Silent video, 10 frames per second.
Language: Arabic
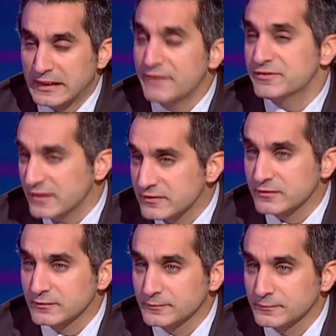خلاف سياسي
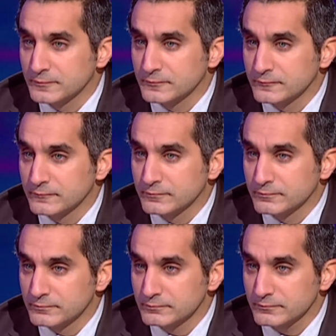
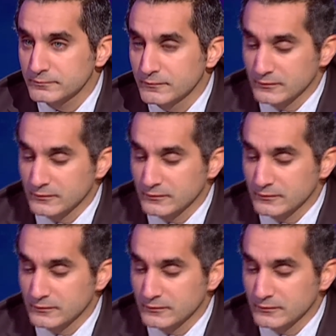خلاف سياسي